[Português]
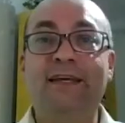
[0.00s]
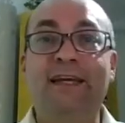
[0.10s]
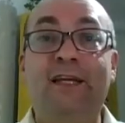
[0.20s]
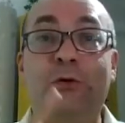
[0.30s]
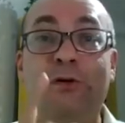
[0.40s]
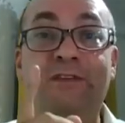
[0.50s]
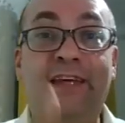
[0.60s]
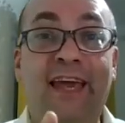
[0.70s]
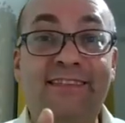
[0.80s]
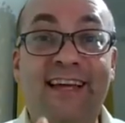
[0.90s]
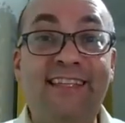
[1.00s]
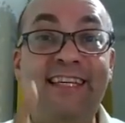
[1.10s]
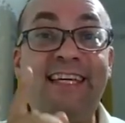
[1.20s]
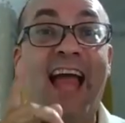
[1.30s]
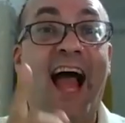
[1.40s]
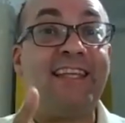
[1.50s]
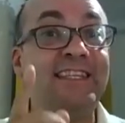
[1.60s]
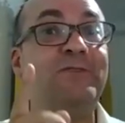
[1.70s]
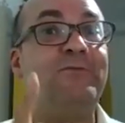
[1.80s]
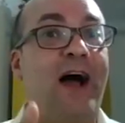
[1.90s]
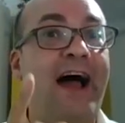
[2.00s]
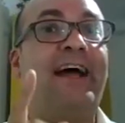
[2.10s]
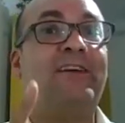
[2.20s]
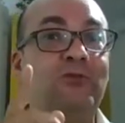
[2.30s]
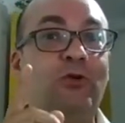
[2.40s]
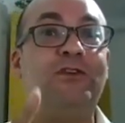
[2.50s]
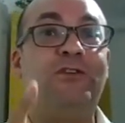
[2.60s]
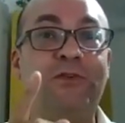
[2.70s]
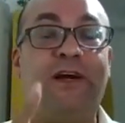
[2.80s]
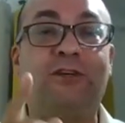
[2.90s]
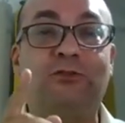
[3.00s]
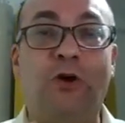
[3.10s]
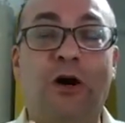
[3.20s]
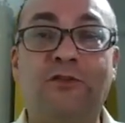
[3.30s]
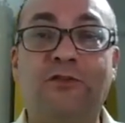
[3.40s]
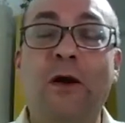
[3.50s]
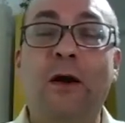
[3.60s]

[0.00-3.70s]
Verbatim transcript: e não esqueça de ativar as notificações